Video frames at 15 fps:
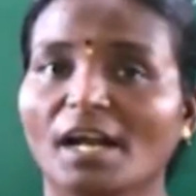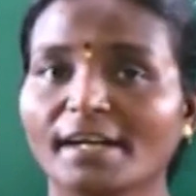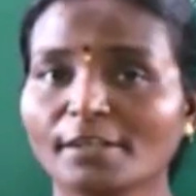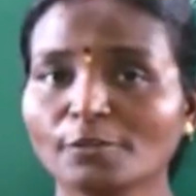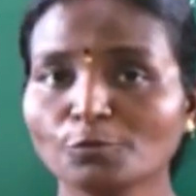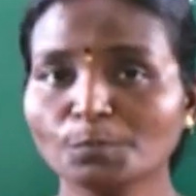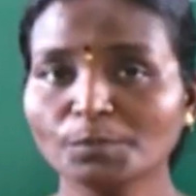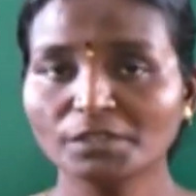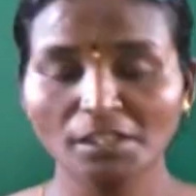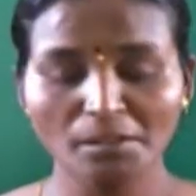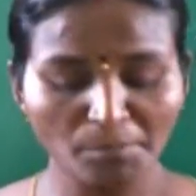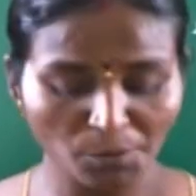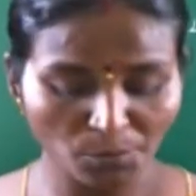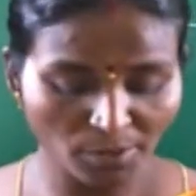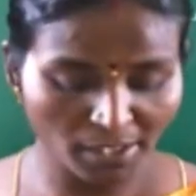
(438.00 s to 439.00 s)
அடர்
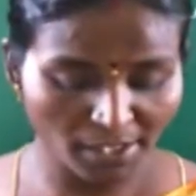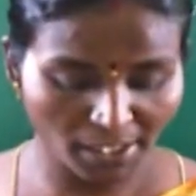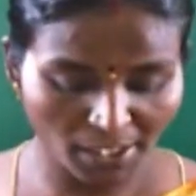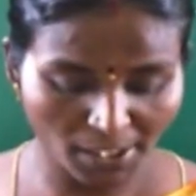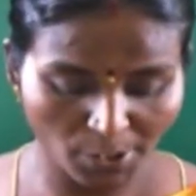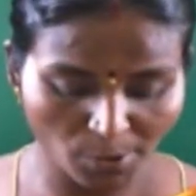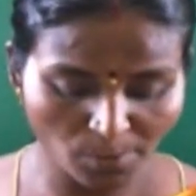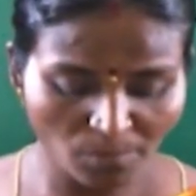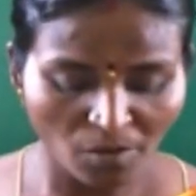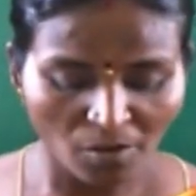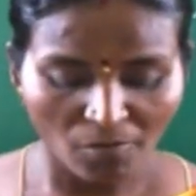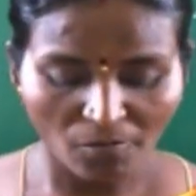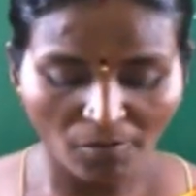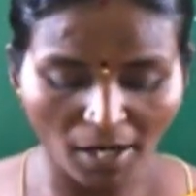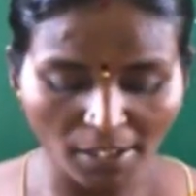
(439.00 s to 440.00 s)
உப்புத்தன்மை உள்ள நீரிலும்
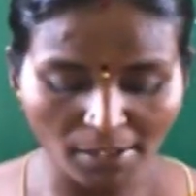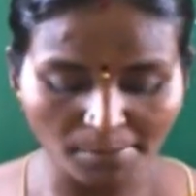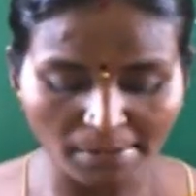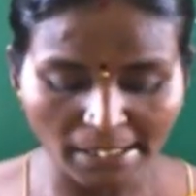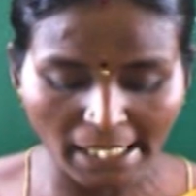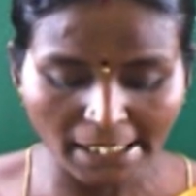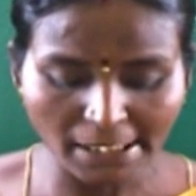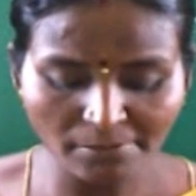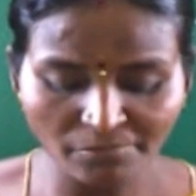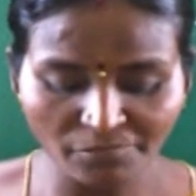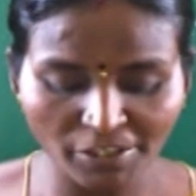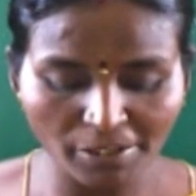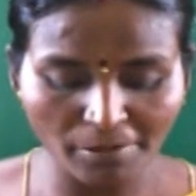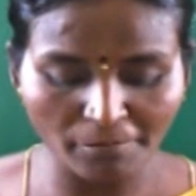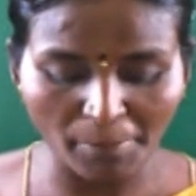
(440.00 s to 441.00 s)
வாழும் கடும்
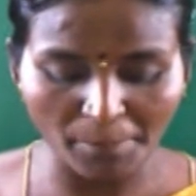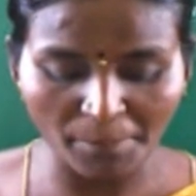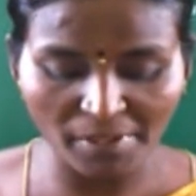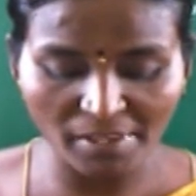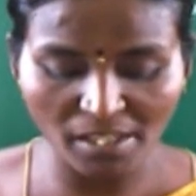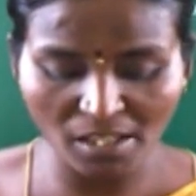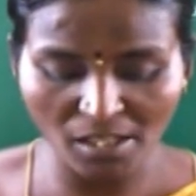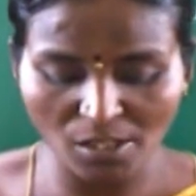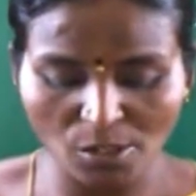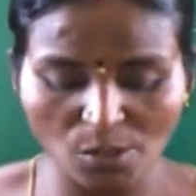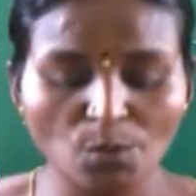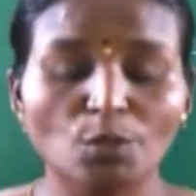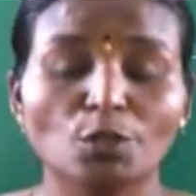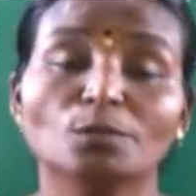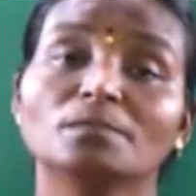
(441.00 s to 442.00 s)
வெ வெப்பத்தை
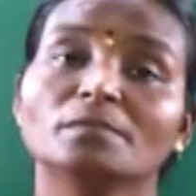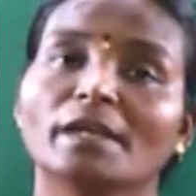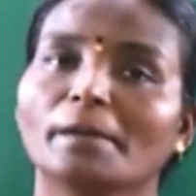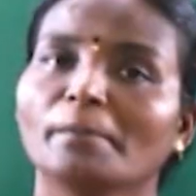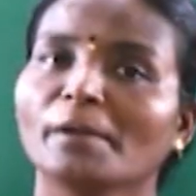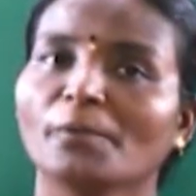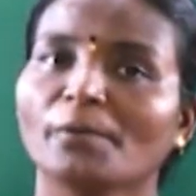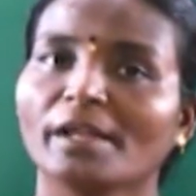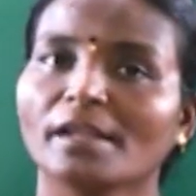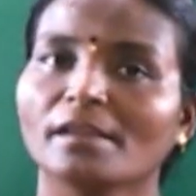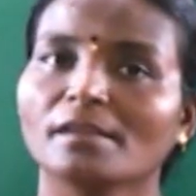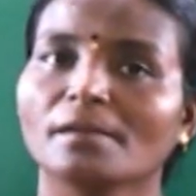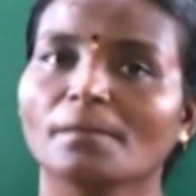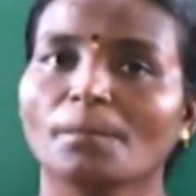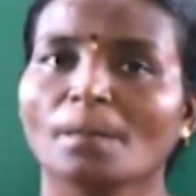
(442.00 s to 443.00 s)
எதிர்கொள்ளும்
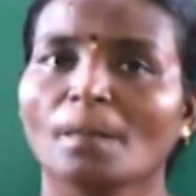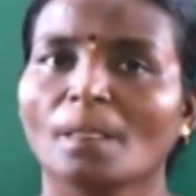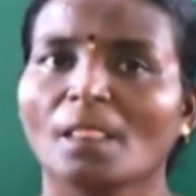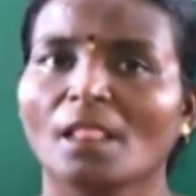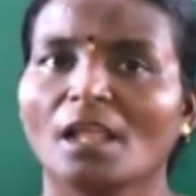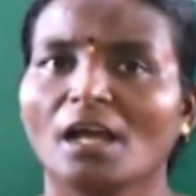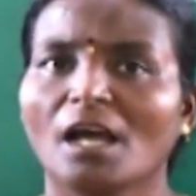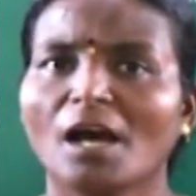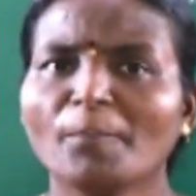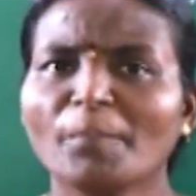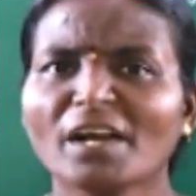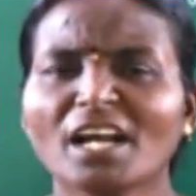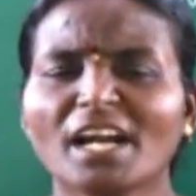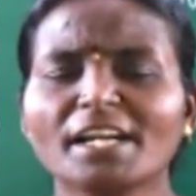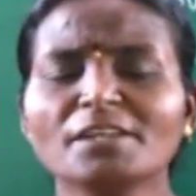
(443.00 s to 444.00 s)
தன்மையுடையது
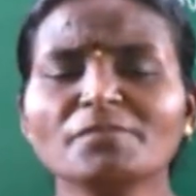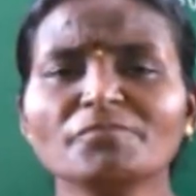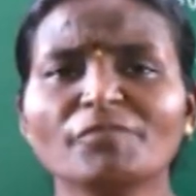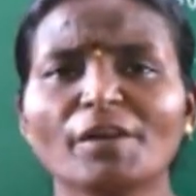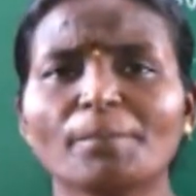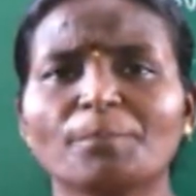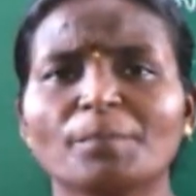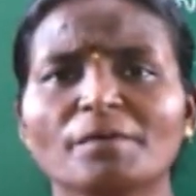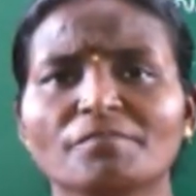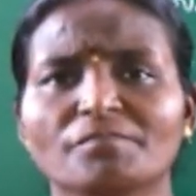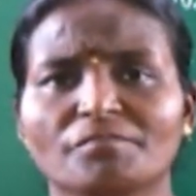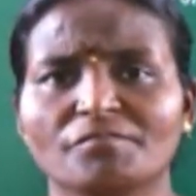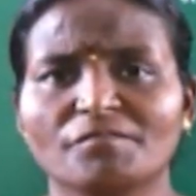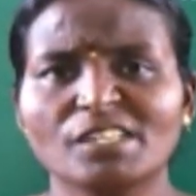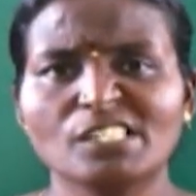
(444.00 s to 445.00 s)
அப்போ கடும் வெப்பம்
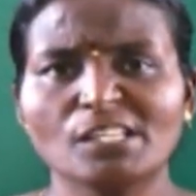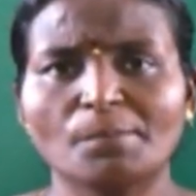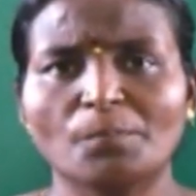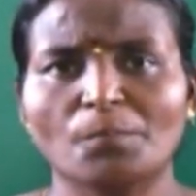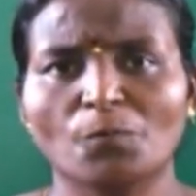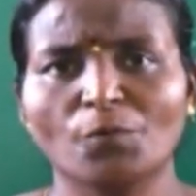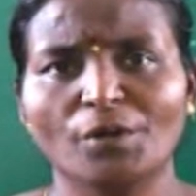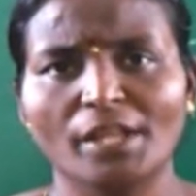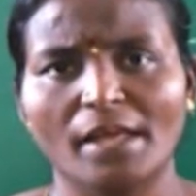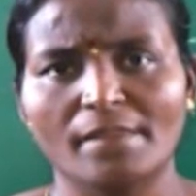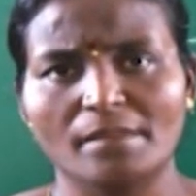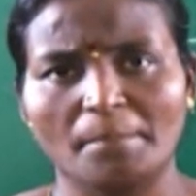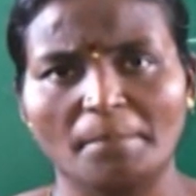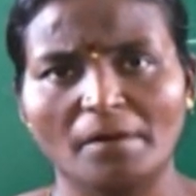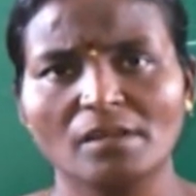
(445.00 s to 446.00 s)
வீசக்கூடிய
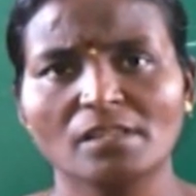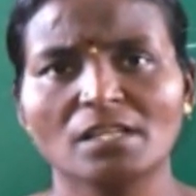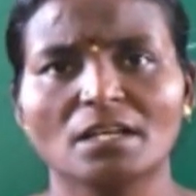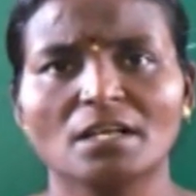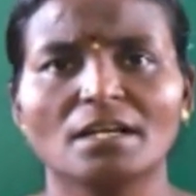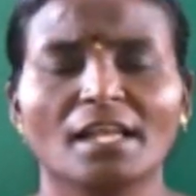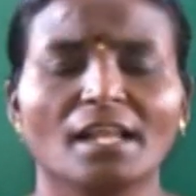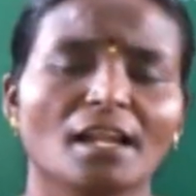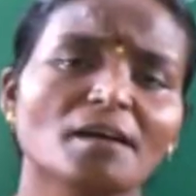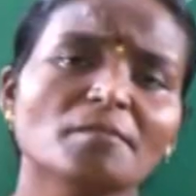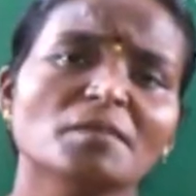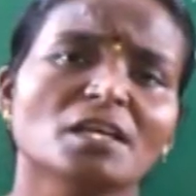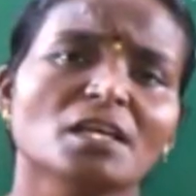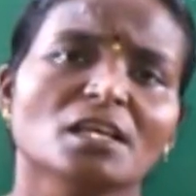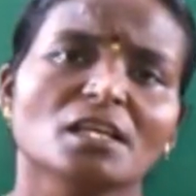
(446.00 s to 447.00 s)
அந்த பகுதிகளெல்லாம்
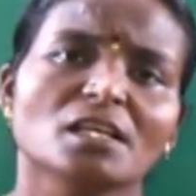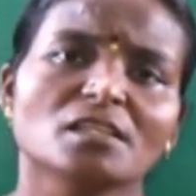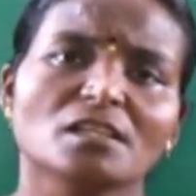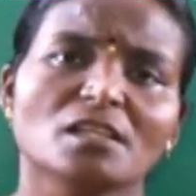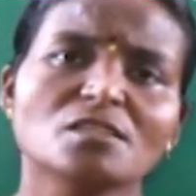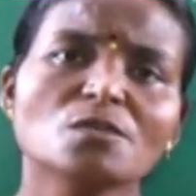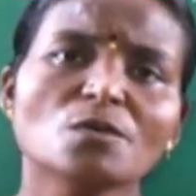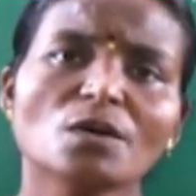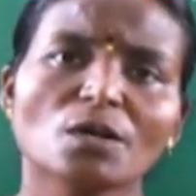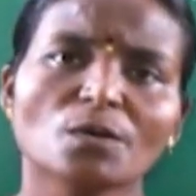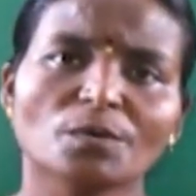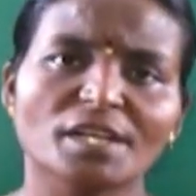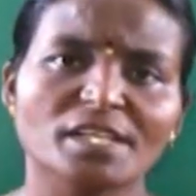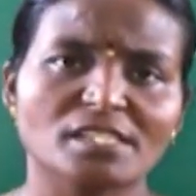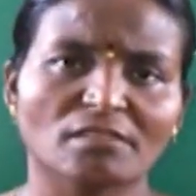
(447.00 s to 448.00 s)
இது
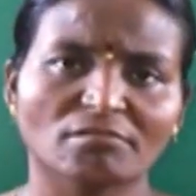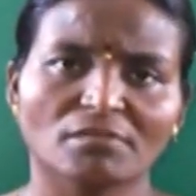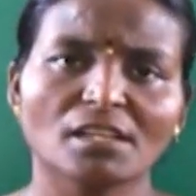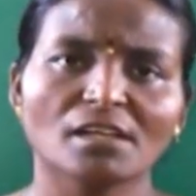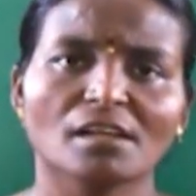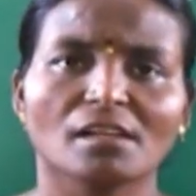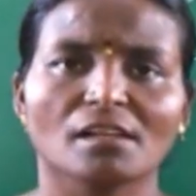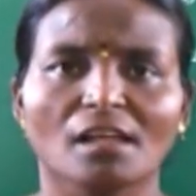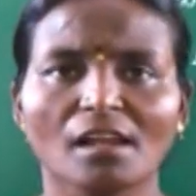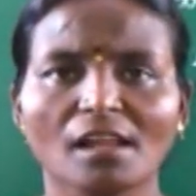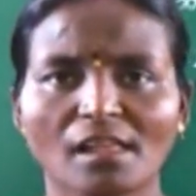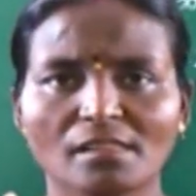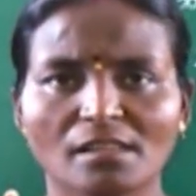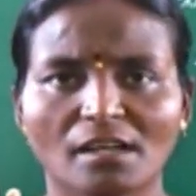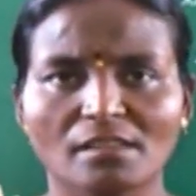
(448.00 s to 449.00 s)
எதிர்கொள்ளக்கூடிய சக்தி இருக்கிறதுனால
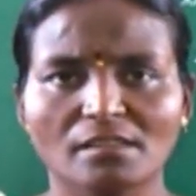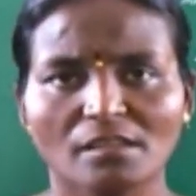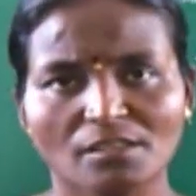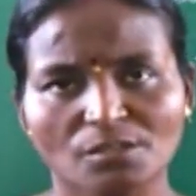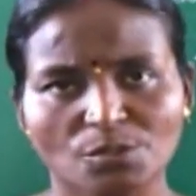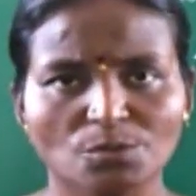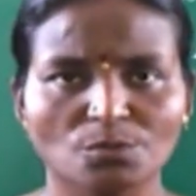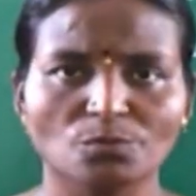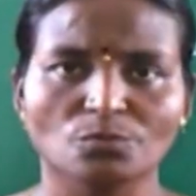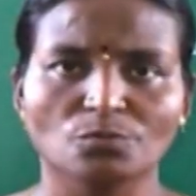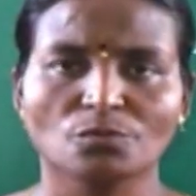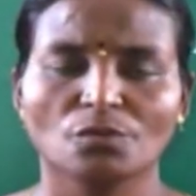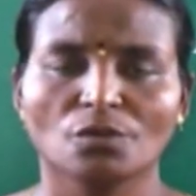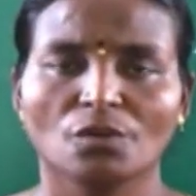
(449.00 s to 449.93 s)
அந்த இடத்துல இருக்கும்